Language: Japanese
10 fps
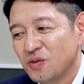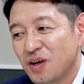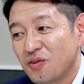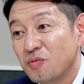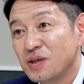の
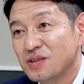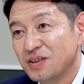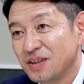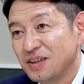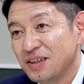年度末
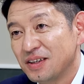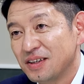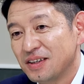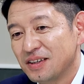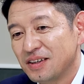に
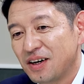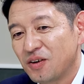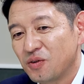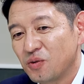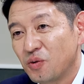
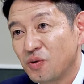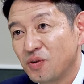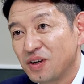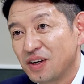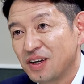あの東
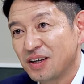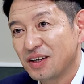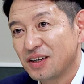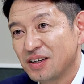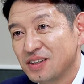京に
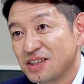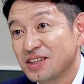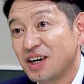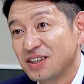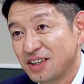
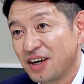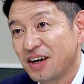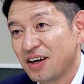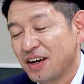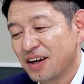父が来て、
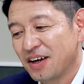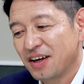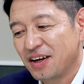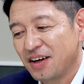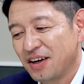はい、
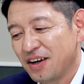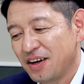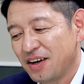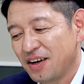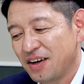
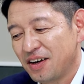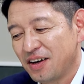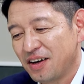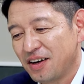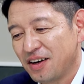
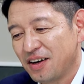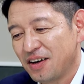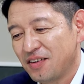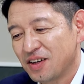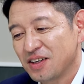
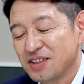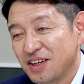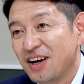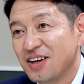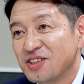えー、私
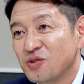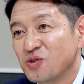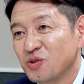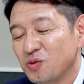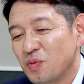に話
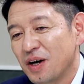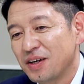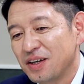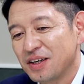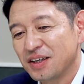をする
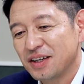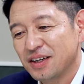前に